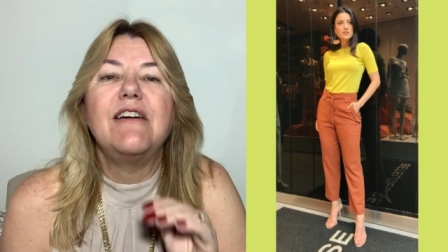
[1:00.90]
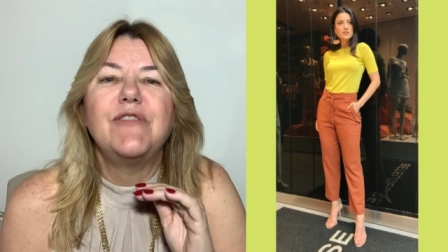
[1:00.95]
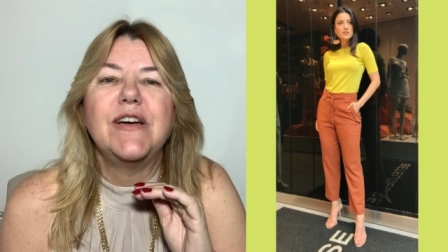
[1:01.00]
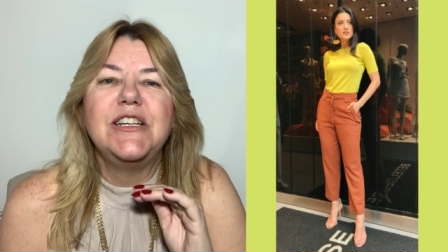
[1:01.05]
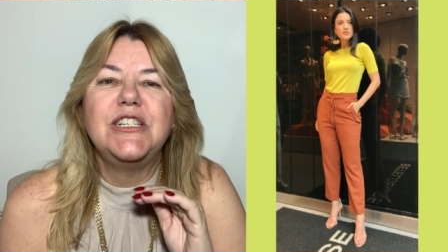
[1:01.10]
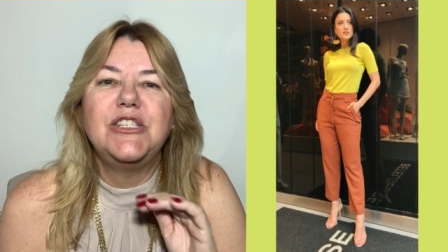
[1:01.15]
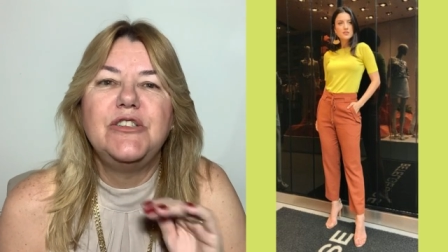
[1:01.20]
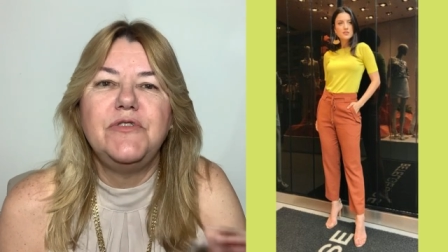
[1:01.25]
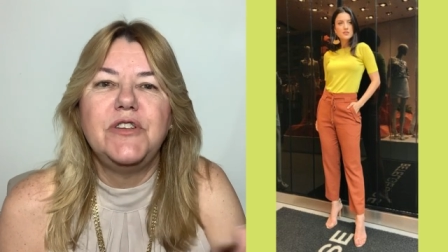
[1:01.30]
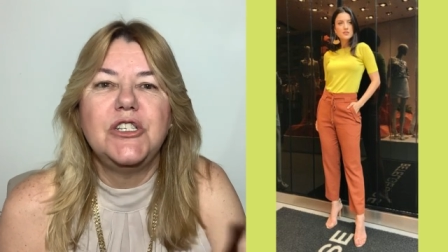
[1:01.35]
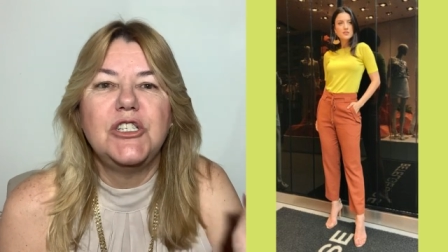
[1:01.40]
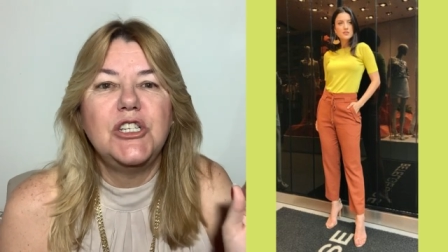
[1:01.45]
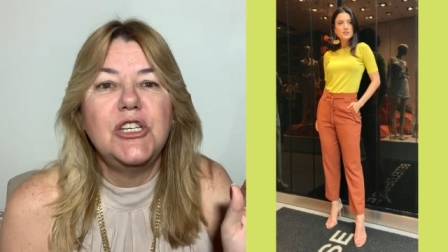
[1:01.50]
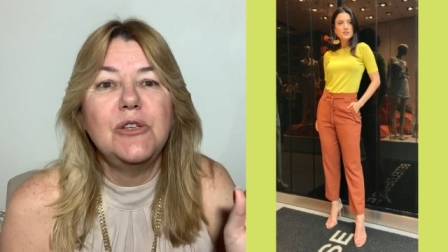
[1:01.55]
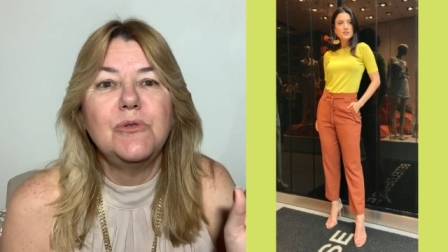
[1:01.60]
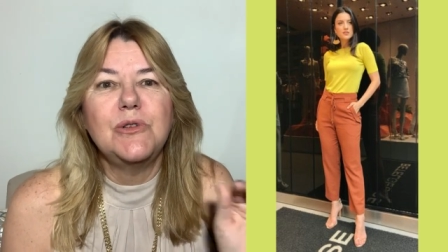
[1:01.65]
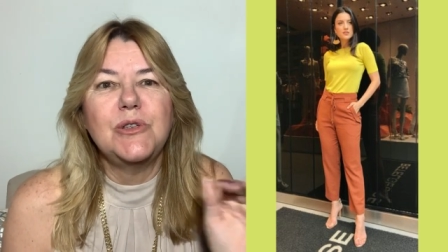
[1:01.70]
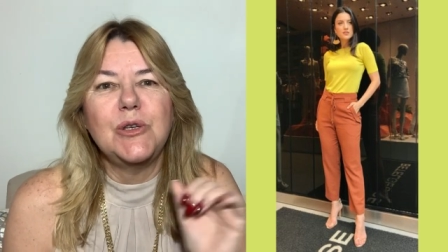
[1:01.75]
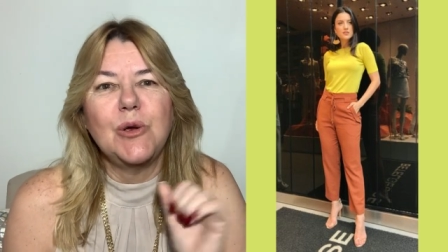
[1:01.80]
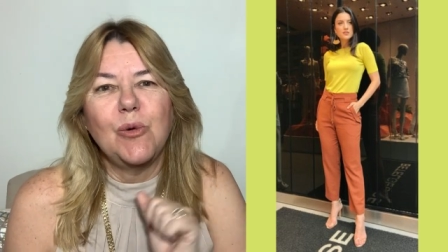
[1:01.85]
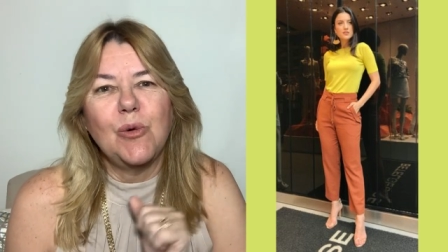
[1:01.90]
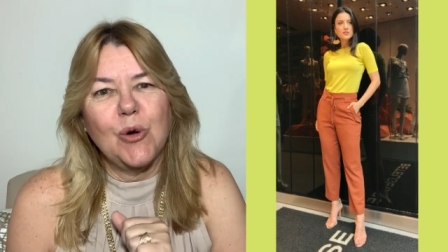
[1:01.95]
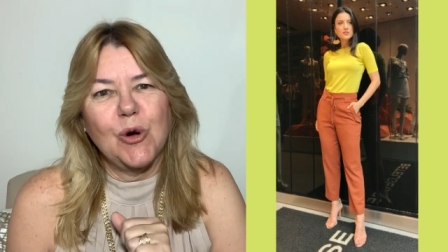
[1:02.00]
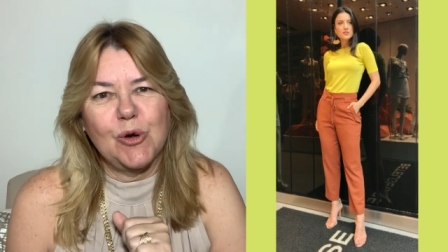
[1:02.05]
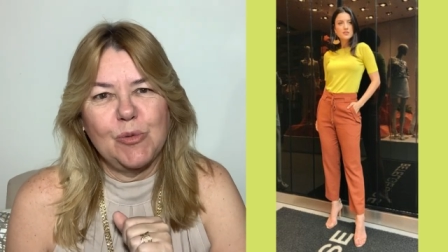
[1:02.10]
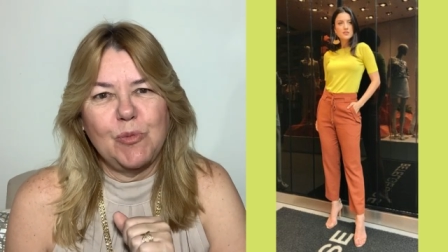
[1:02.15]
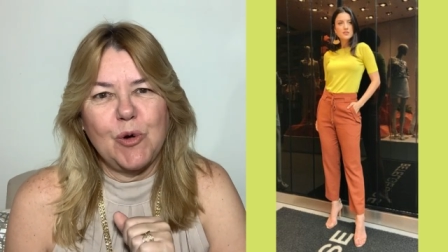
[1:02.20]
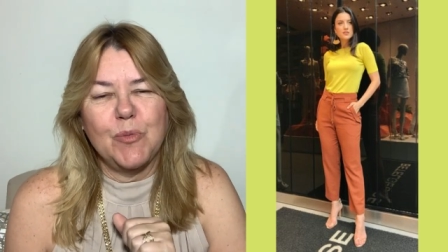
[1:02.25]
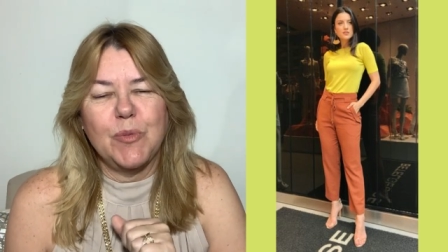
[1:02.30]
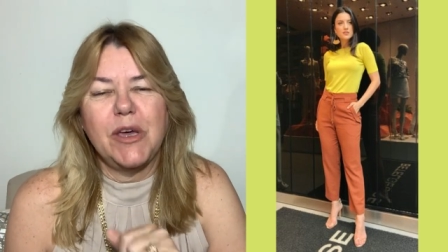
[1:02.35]
vai dividir o seu
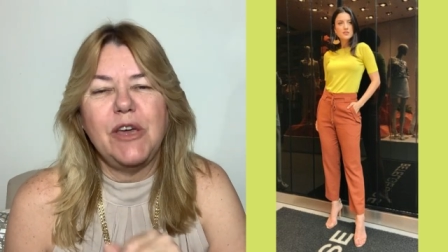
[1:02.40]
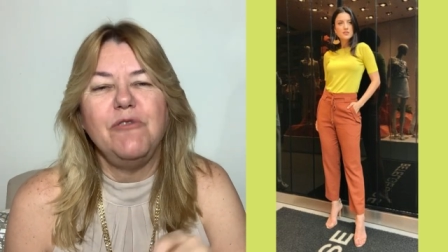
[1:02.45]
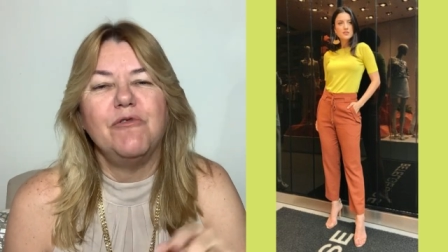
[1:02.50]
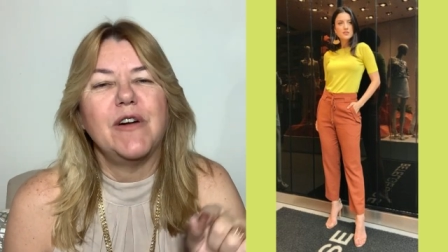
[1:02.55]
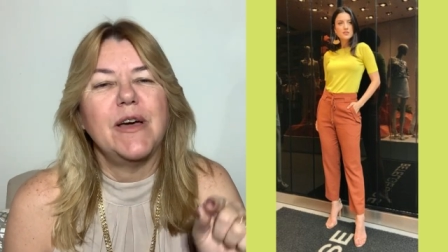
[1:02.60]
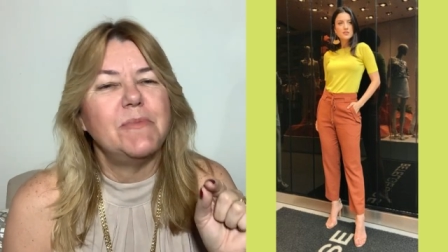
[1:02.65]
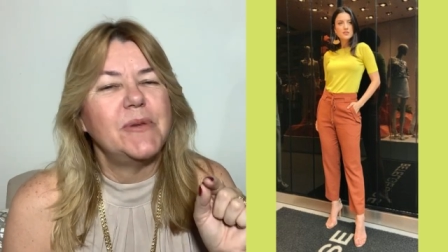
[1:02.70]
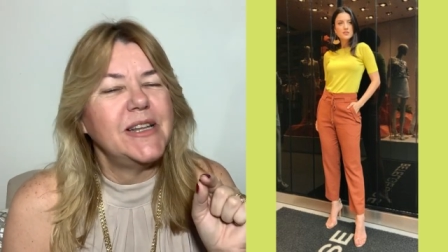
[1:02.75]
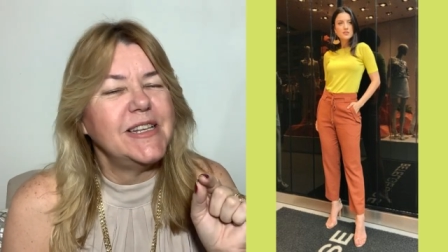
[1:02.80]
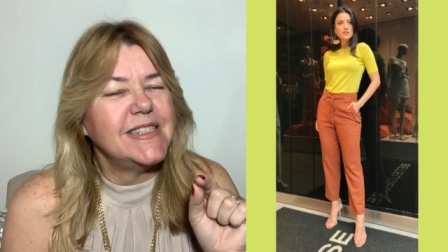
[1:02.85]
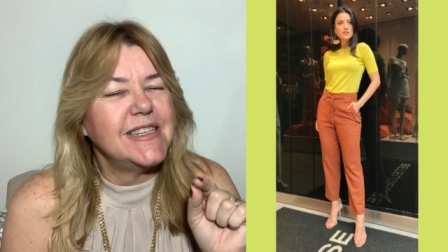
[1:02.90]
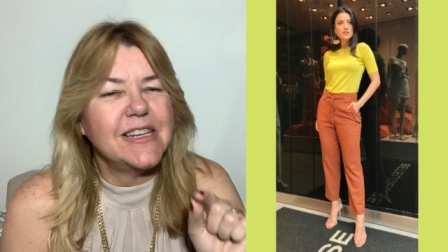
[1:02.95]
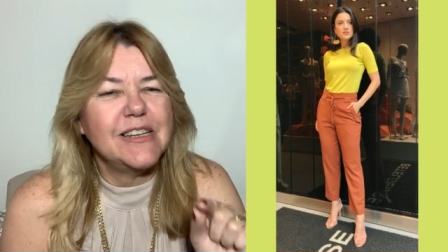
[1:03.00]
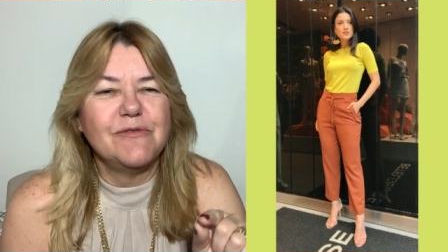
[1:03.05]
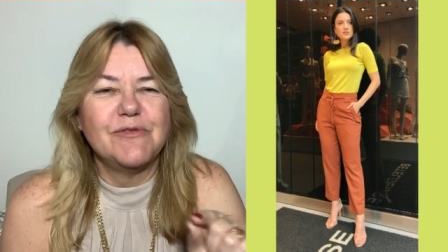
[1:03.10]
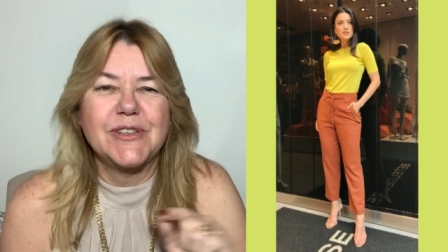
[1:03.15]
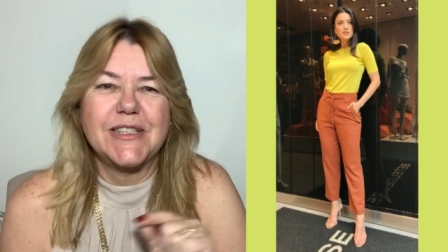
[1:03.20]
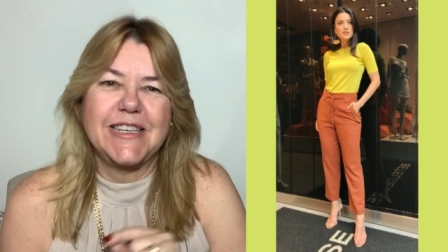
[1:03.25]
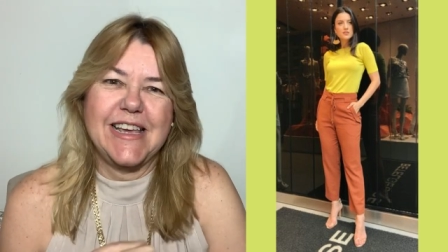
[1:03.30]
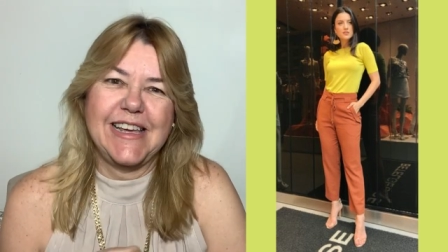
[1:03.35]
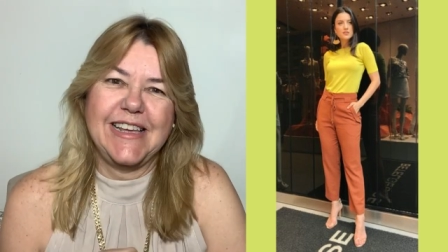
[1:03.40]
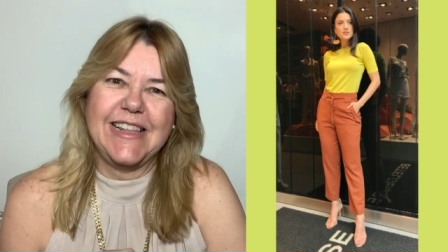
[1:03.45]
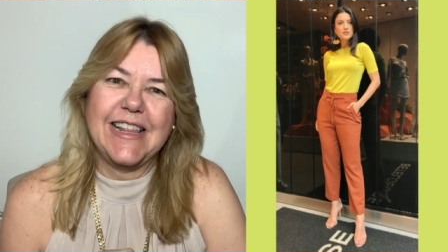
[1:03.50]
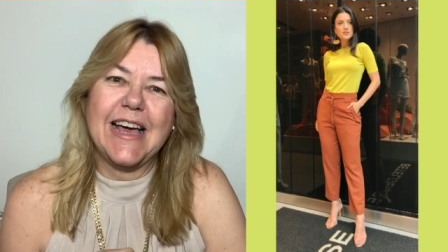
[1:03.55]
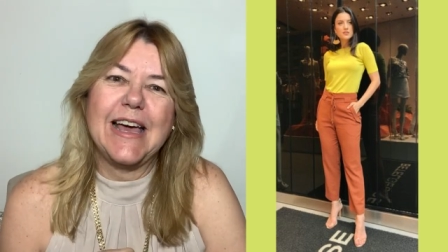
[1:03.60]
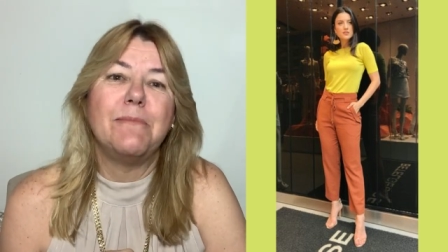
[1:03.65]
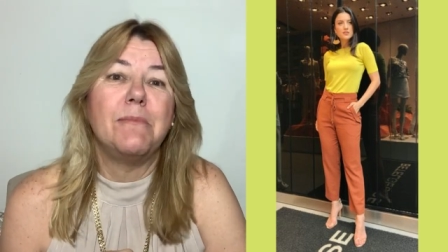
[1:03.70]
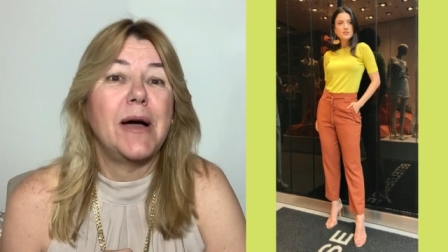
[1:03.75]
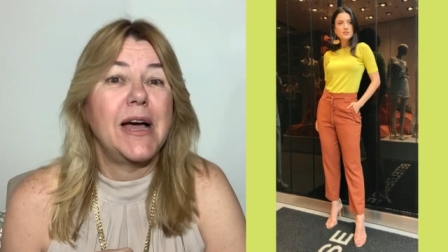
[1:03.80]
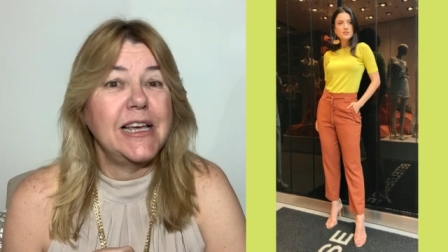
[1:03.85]
corpo ao meio e vai parecer que você ainda
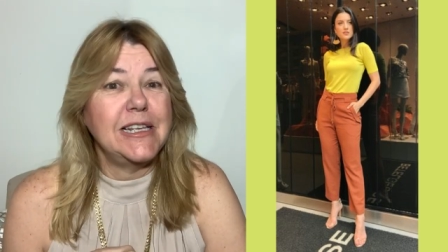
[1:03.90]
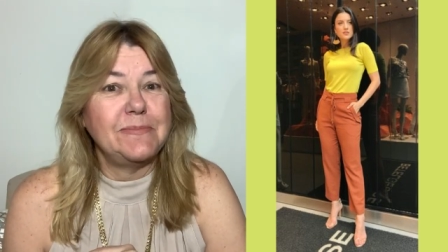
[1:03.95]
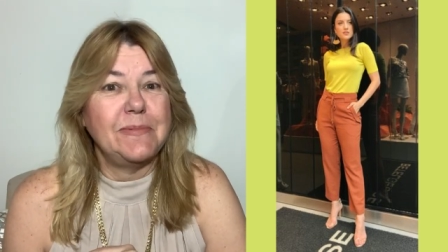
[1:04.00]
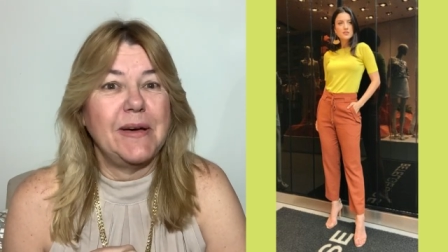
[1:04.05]
é mais